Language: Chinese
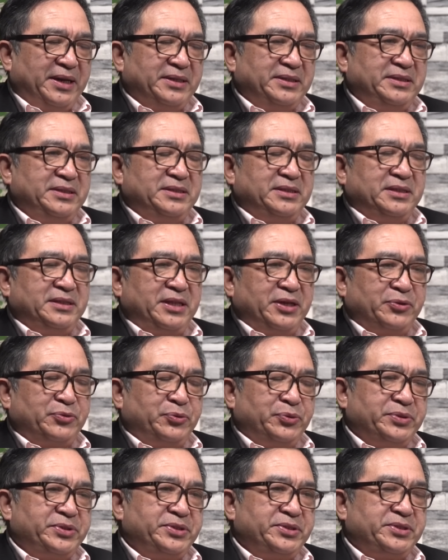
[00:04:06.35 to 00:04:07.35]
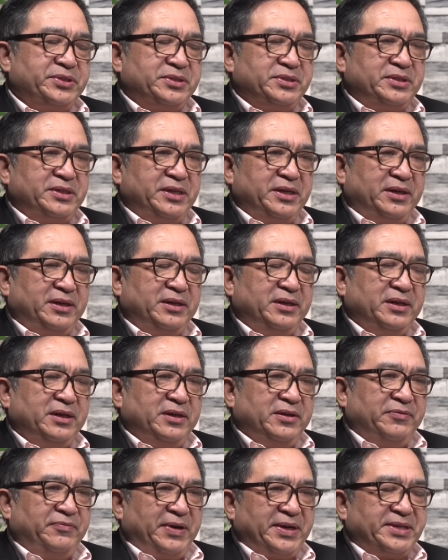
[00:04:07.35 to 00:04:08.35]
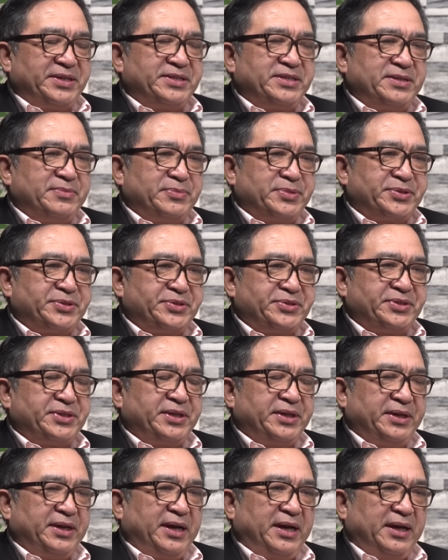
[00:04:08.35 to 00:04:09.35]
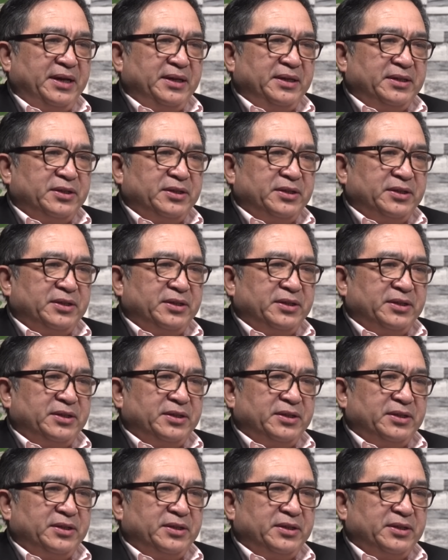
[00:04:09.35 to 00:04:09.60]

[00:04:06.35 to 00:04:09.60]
以前在国际时间啊，发生什么事情呢，